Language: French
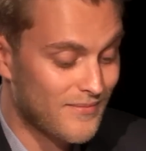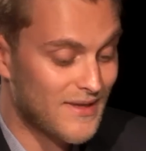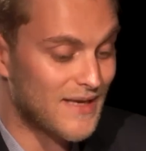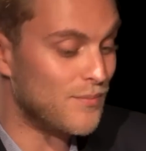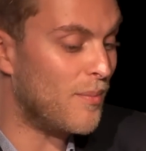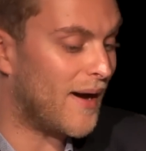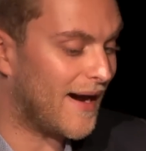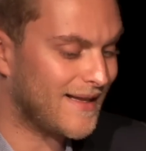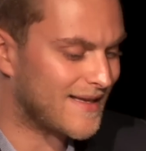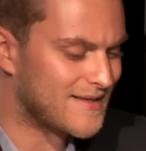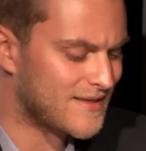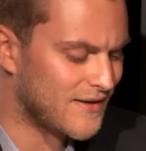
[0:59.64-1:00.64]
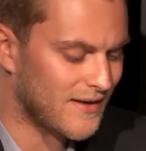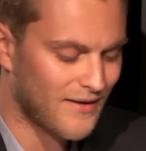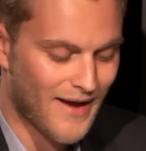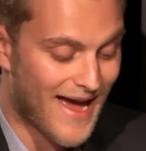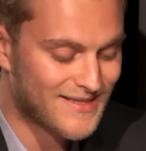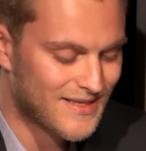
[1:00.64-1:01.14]
qui peut paraître assez,
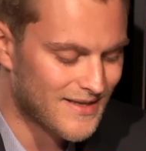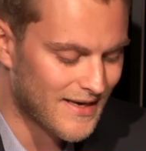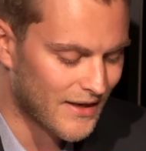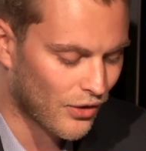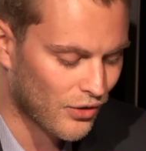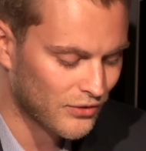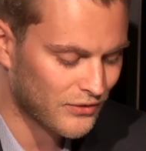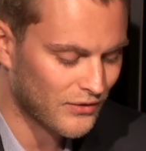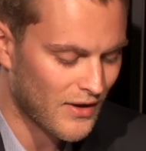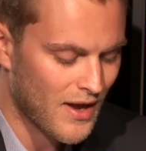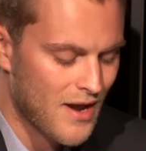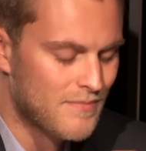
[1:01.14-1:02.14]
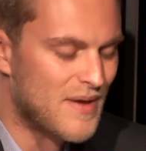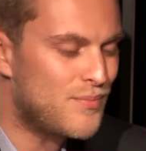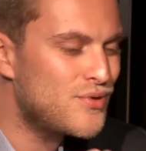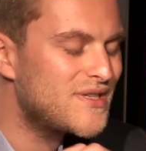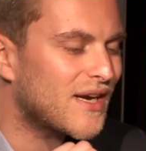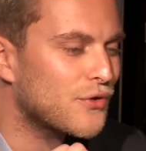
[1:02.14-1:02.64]
assez délirante, mais
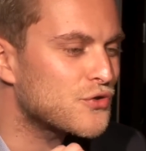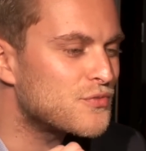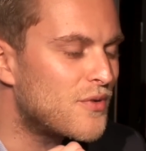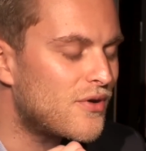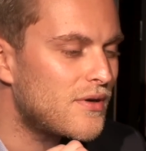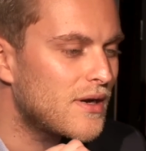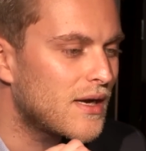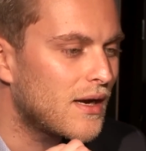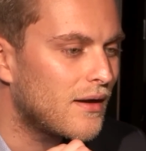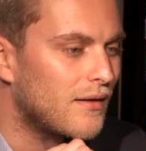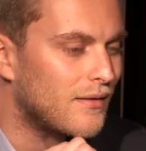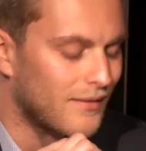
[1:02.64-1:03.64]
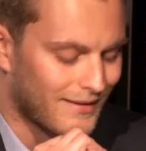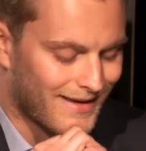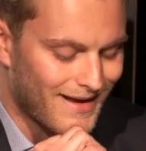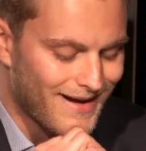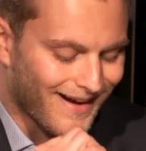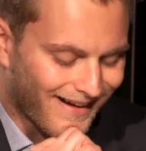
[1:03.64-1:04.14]
plus sérieusement, euh,
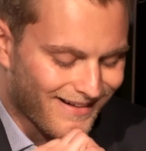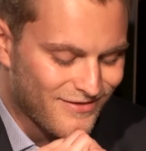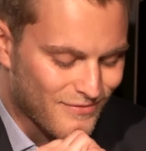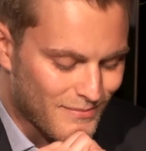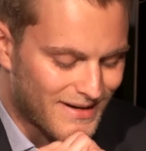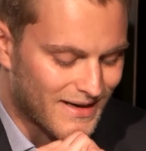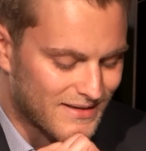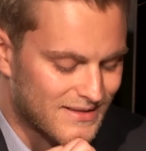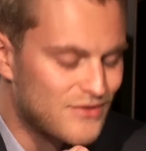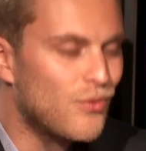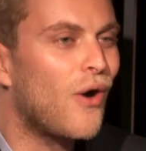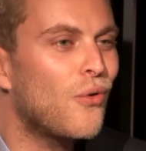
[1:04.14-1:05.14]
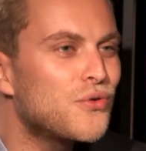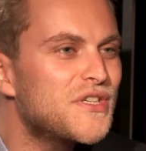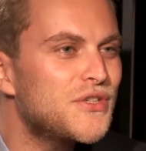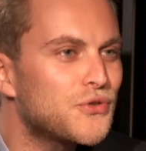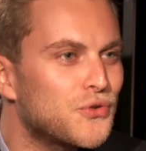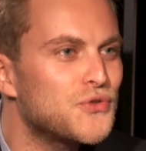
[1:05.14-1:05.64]
quelle grave maladie doit ronger notre